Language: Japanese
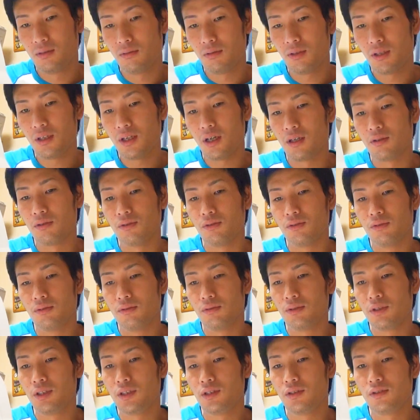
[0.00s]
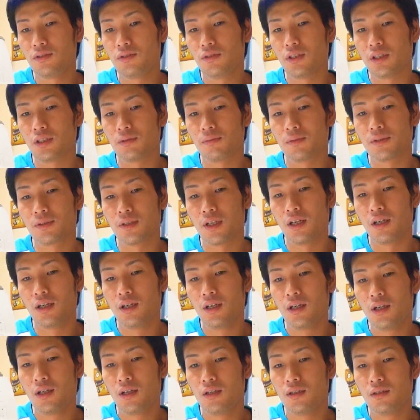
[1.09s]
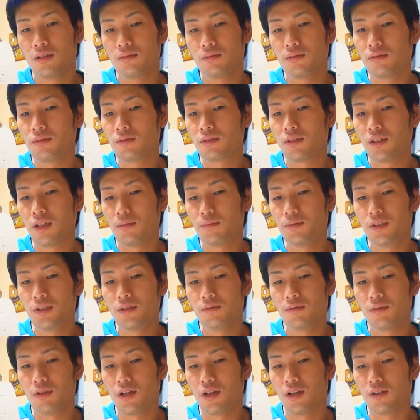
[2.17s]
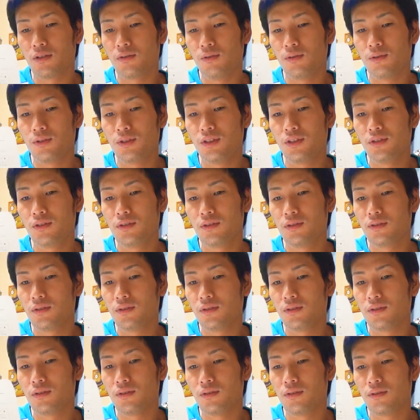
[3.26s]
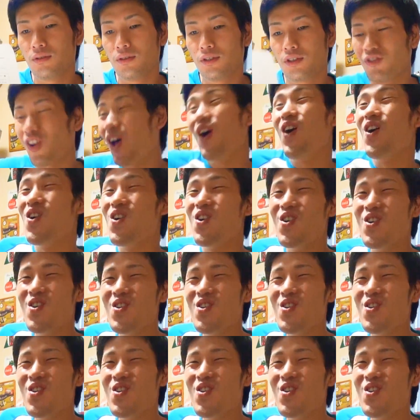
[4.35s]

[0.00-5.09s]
これはね、あの、納品書になってますね。この度はご利用いたはい、